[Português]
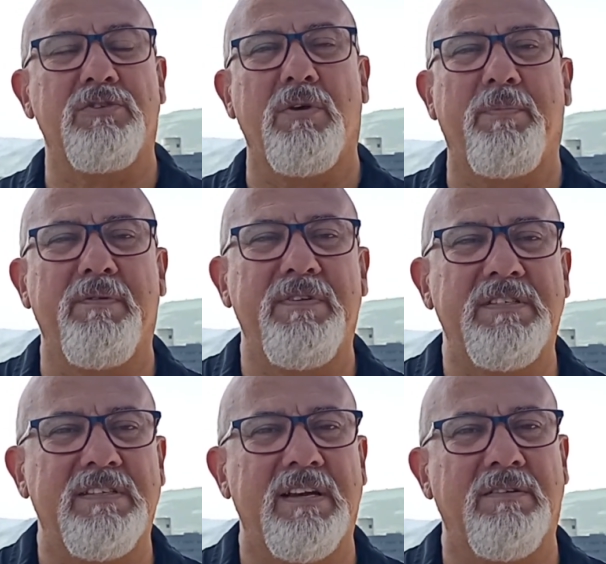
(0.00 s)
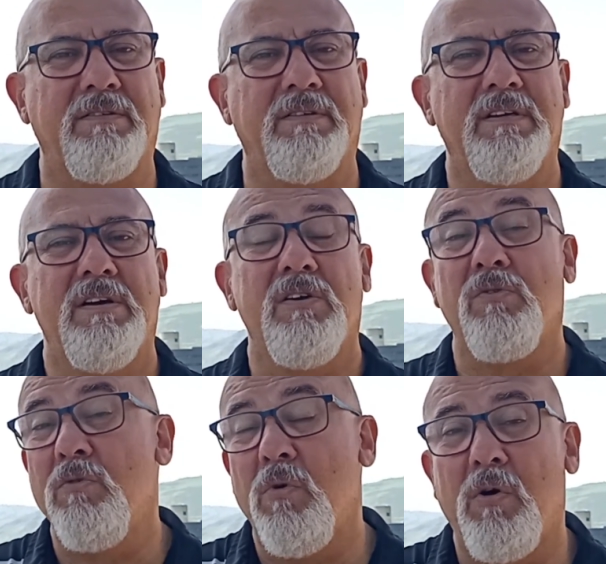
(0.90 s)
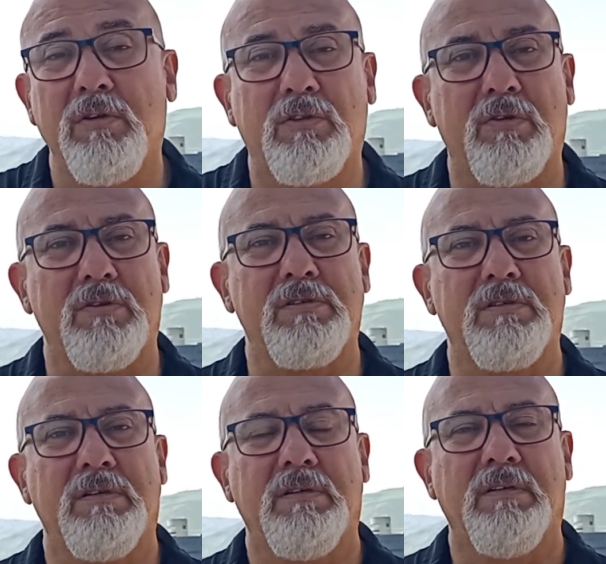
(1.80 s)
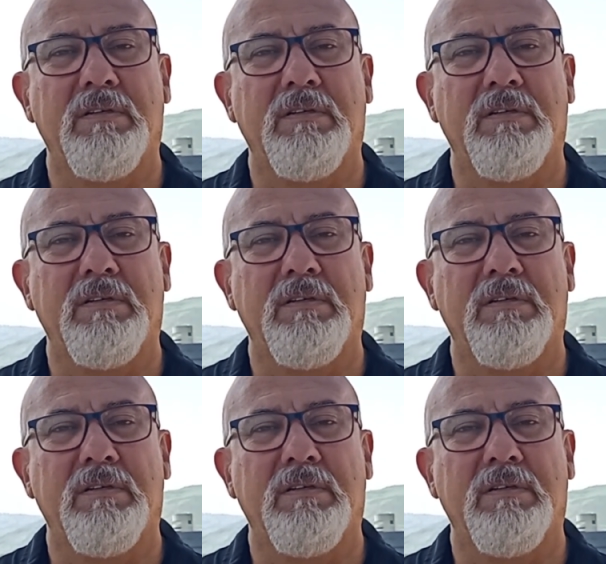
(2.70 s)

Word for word: a sua provisão com outros,